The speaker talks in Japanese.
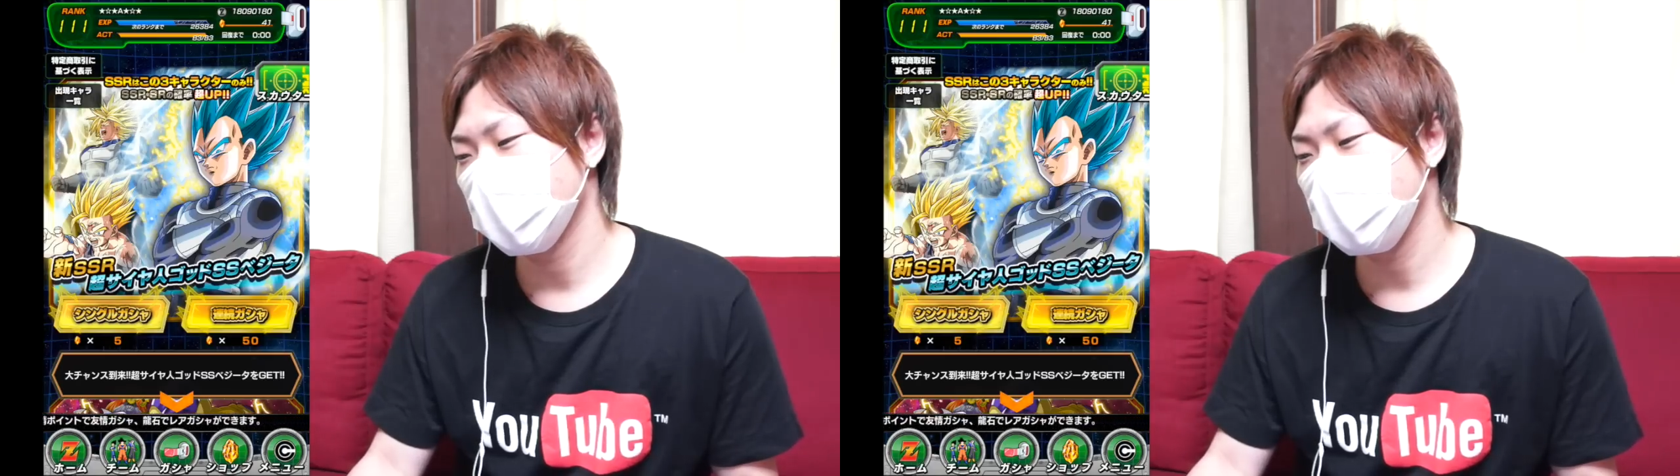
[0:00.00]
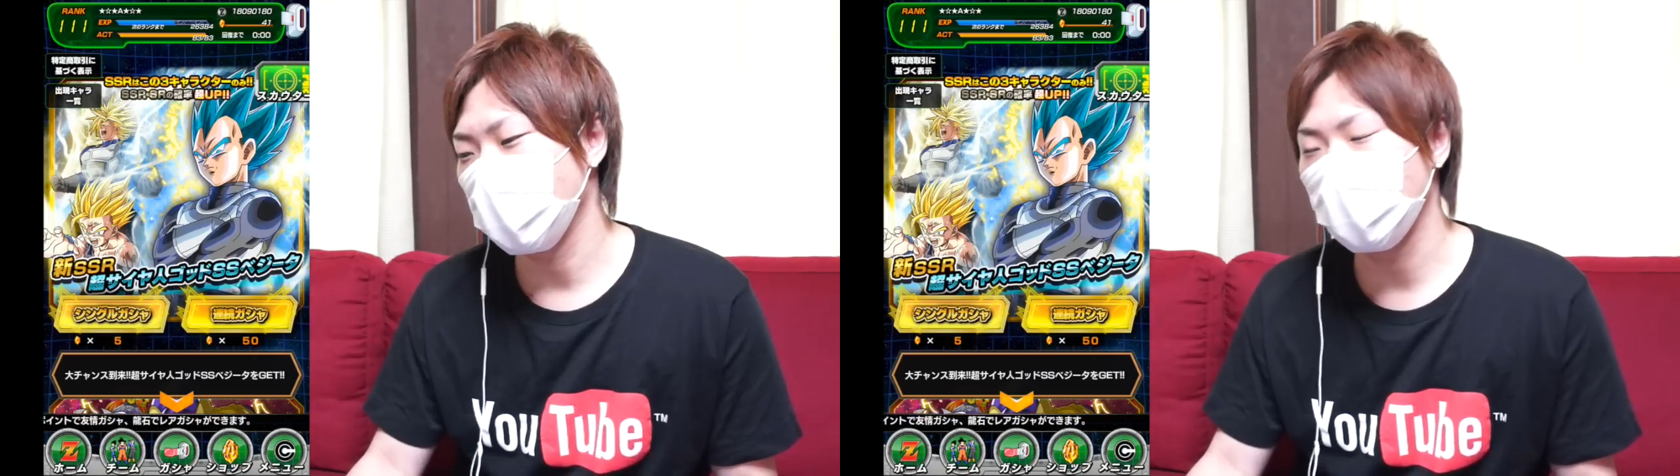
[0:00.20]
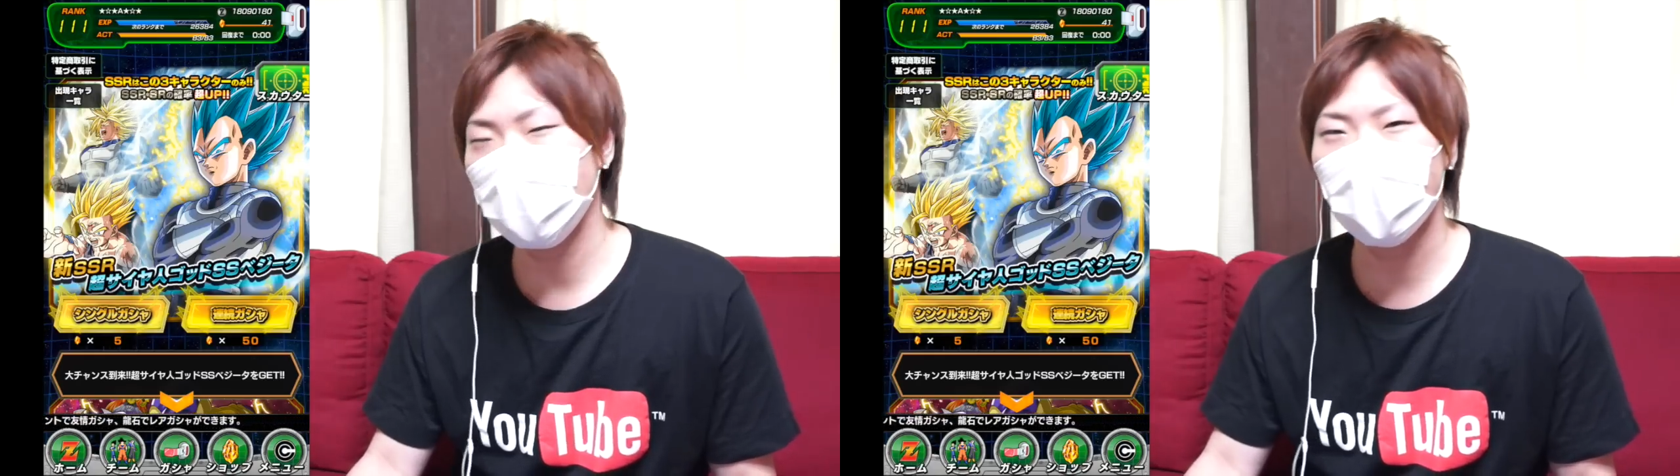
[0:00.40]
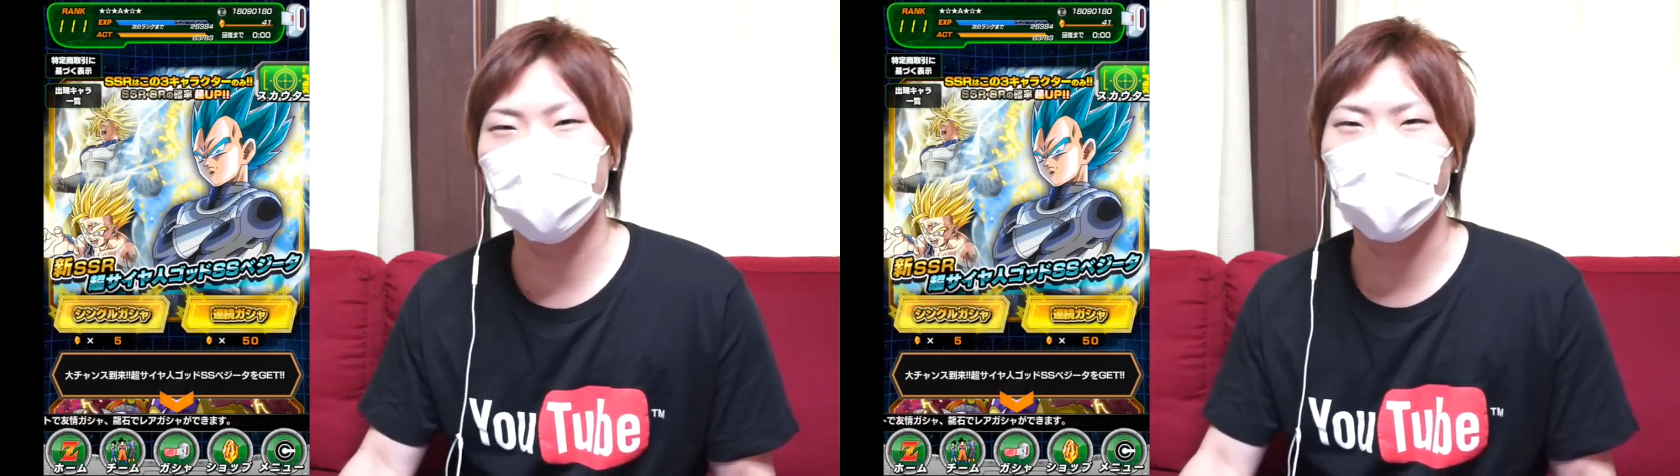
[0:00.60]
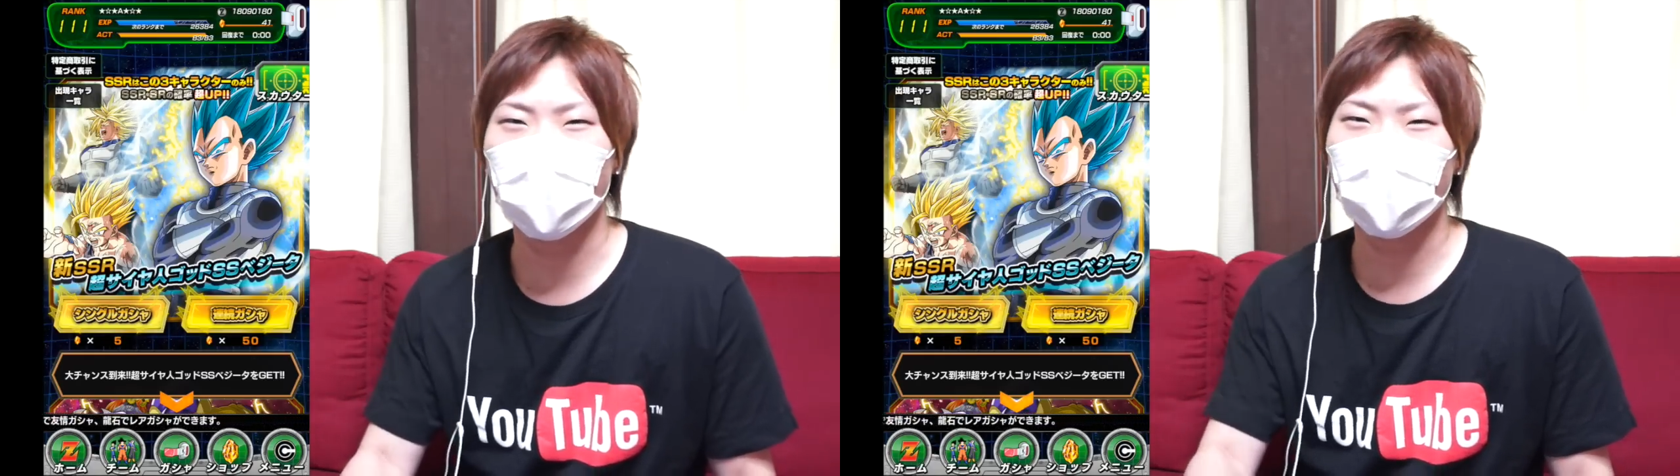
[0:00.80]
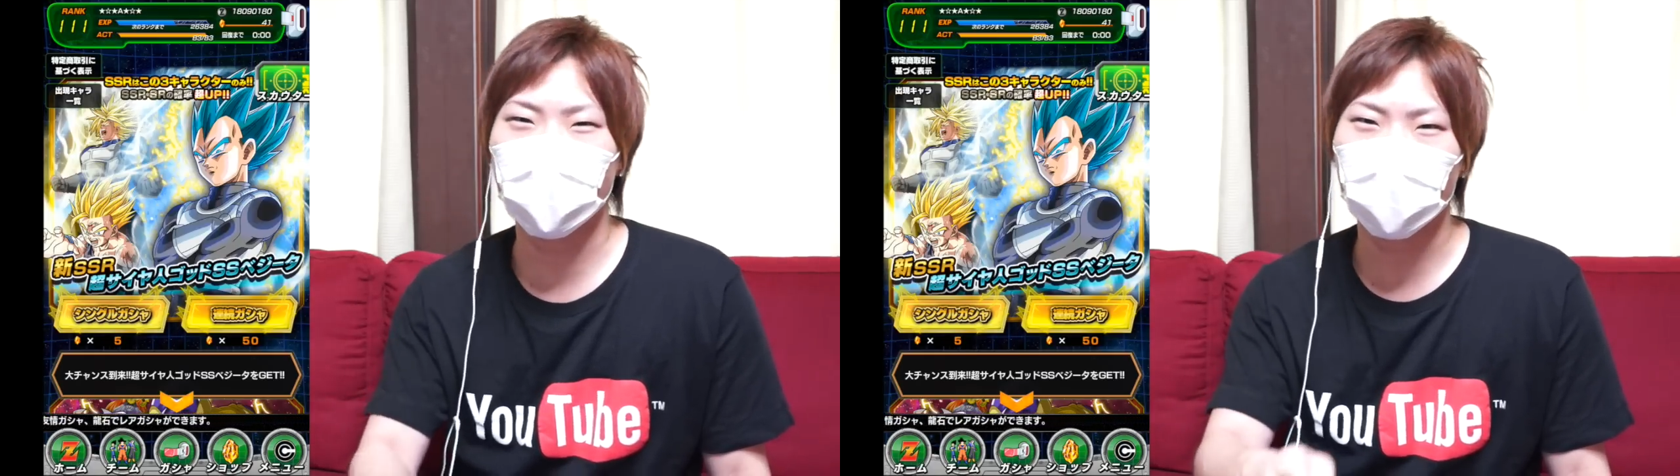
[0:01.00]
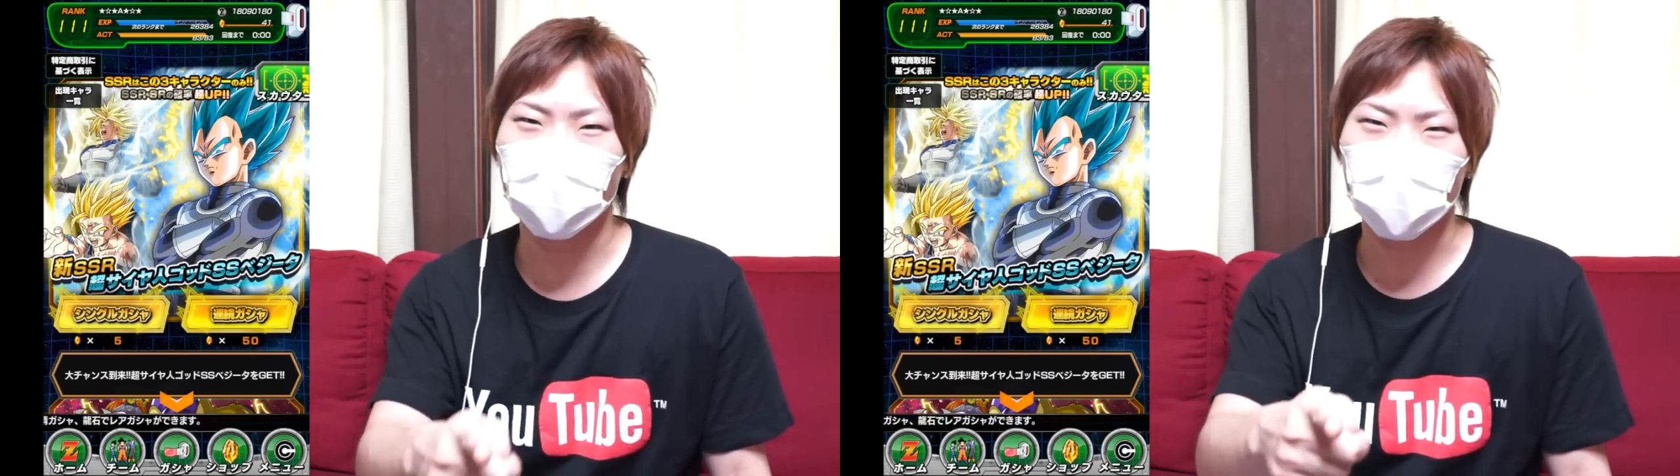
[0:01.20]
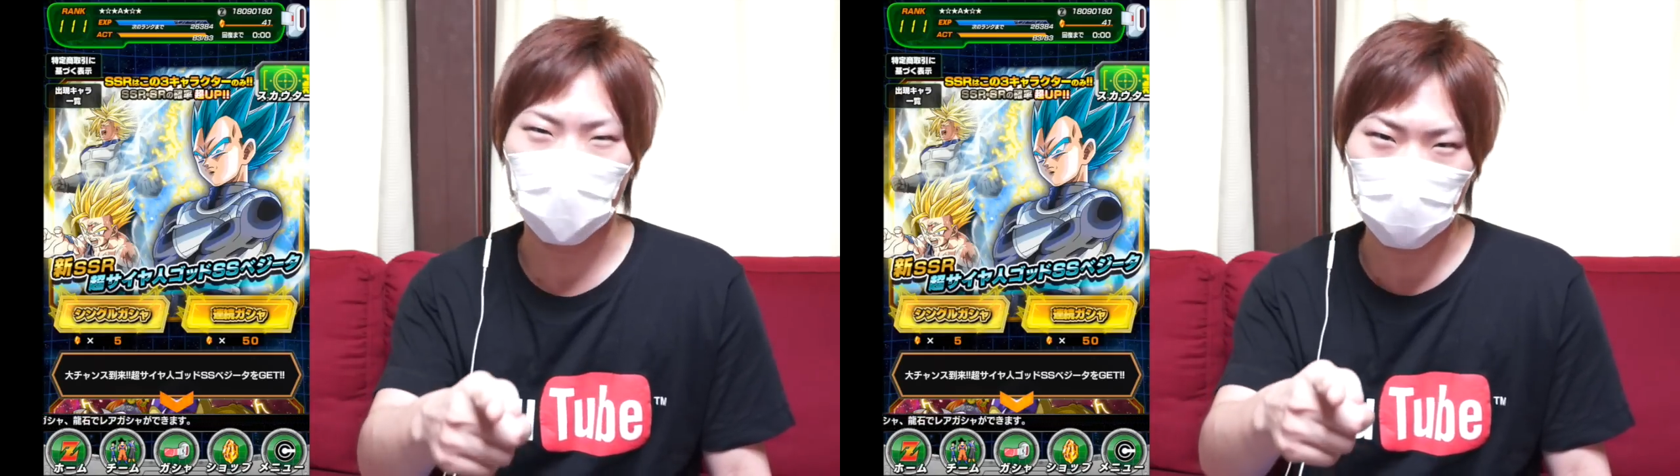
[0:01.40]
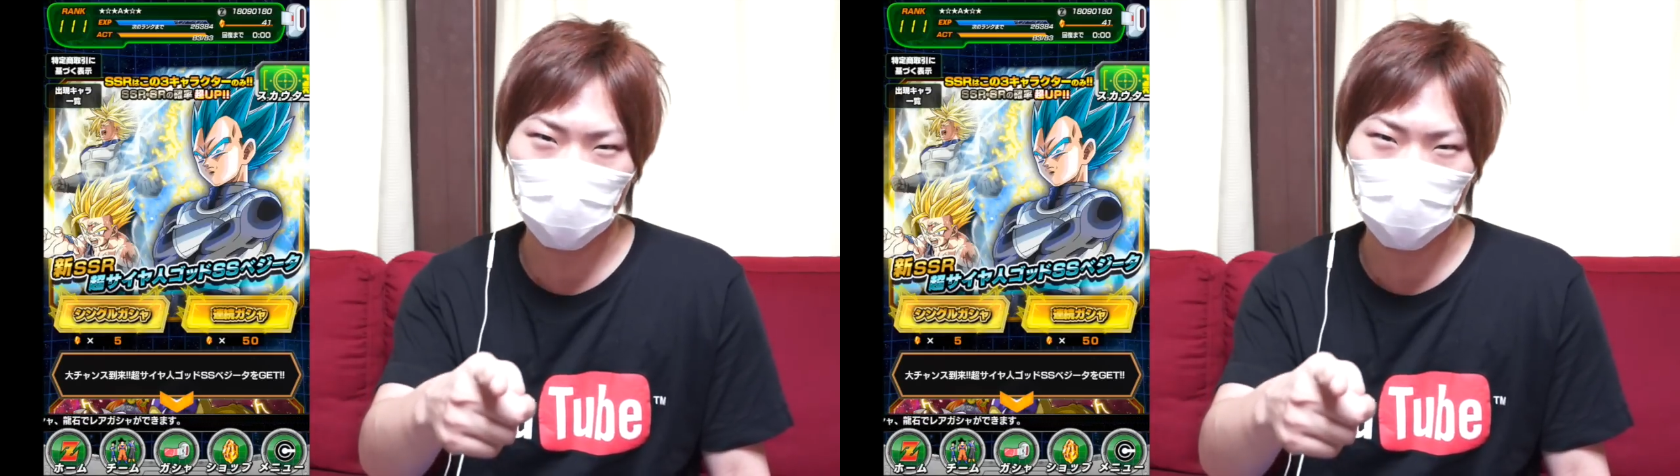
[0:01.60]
そんなの関係ない。